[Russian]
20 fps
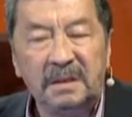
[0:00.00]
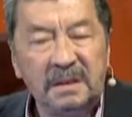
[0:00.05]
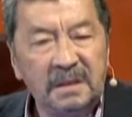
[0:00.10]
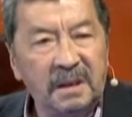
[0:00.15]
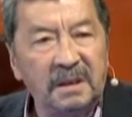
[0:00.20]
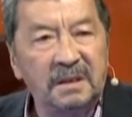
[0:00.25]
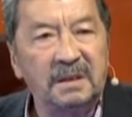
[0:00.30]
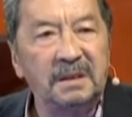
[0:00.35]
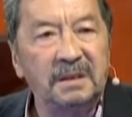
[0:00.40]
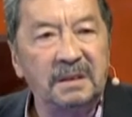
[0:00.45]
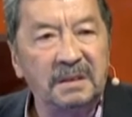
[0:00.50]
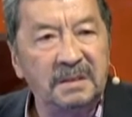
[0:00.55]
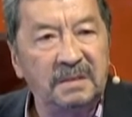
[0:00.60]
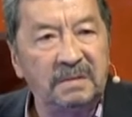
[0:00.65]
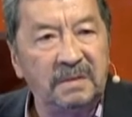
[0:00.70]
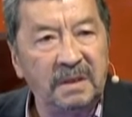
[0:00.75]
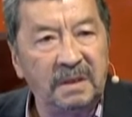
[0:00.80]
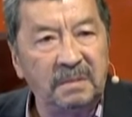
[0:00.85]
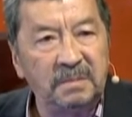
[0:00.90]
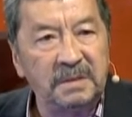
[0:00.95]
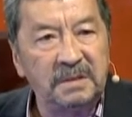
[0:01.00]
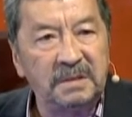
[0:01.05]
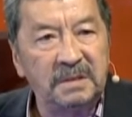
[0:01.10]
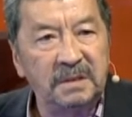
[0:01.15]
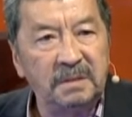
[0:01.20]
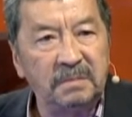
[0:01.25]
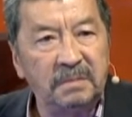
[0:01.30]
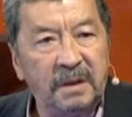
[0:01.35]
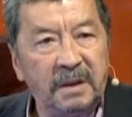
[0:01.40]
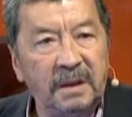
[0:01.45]
и на Кыргызфильме
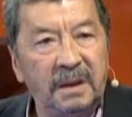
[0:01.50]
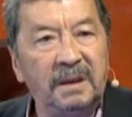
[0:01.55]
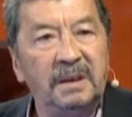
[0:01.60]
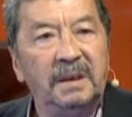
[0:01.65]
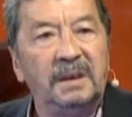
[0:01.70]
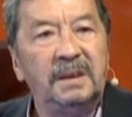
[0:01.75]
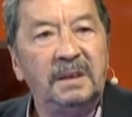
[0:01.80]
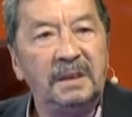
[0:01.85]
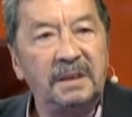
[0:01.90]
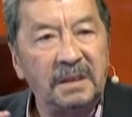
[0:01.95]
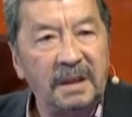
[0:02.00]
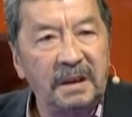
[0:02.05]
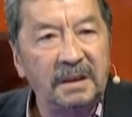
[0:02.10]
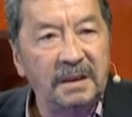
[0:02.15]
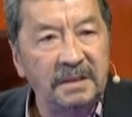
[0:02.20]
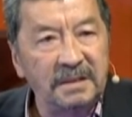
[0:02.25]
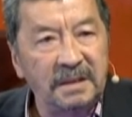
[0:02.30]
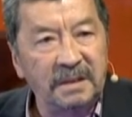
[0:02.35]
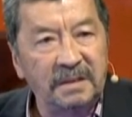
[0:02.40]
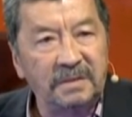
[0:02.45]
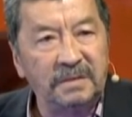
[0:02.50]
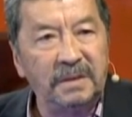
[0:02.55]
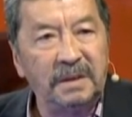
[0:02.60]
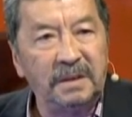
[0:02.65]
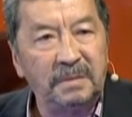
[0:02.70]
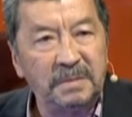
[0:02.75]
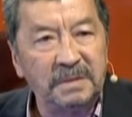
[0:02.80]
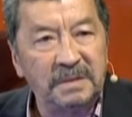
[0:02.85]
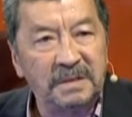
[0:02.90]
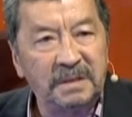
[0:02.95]
снимали, и на
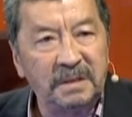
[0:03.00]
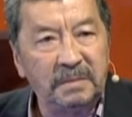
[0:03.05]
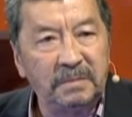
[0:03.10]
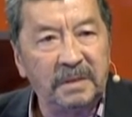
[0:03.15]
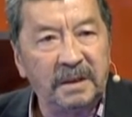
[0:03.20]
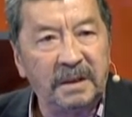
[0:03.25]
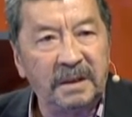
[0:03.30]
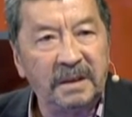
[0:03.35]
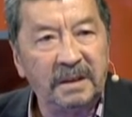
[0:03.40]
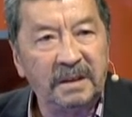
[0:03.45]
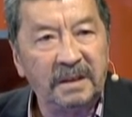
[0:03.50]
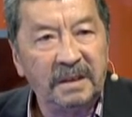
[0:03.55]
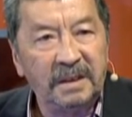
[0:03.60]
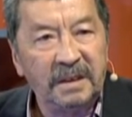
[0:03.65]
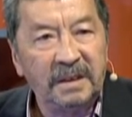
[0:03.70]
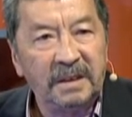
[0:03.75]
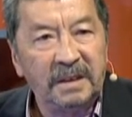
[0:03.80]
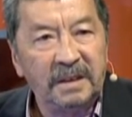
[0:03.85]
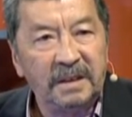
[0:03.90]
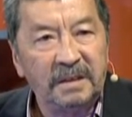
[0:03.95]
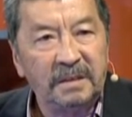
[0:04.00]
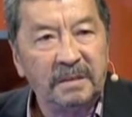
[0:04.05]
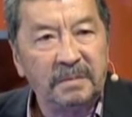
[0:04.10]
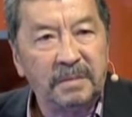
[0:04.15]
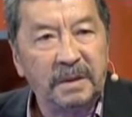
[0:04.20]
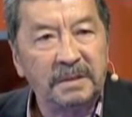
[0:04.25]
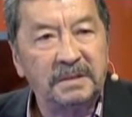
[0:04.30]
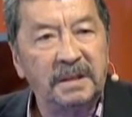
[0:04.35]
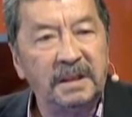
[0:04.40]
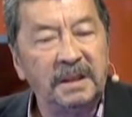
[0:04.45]
Казахфильме снимали.
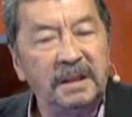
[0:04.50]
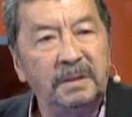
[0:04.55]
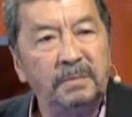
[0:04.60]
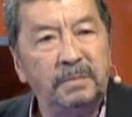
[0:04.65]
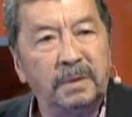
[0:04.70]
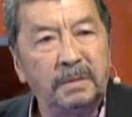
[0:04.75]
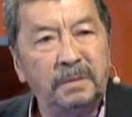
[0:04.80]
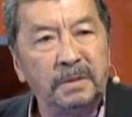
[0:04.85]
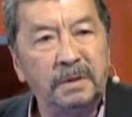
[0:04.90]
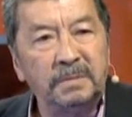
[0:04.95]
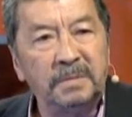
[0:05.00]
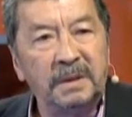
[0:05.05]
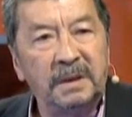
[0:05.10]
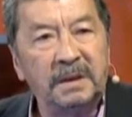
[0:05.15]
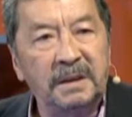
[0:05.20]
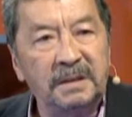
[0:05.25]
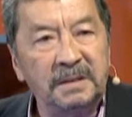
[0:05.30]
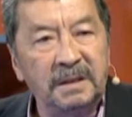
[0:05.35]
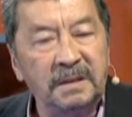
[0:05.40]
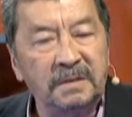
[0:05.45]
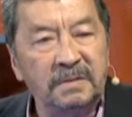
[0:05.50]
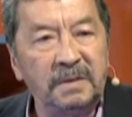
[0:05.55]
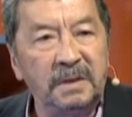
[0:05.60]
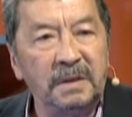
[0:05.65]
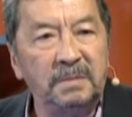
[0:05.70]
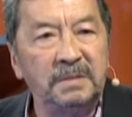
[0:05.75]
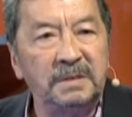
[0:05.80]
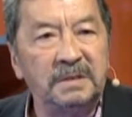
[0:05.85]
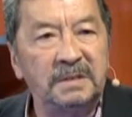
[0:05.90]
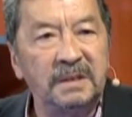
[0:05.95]
Последний, по-моему, на
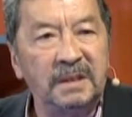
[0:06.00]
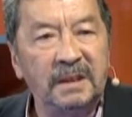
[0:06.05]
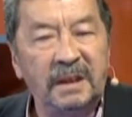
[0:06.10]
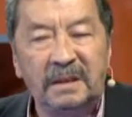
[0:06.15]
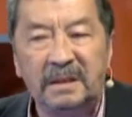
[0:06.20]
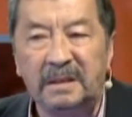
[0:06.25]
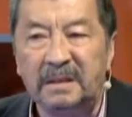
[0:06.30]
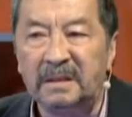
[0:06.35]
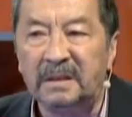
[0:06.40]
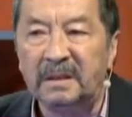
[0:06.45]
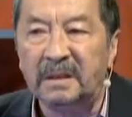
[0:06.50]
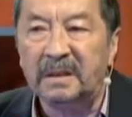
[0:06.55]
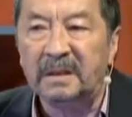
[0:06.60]
Казахфильме сняли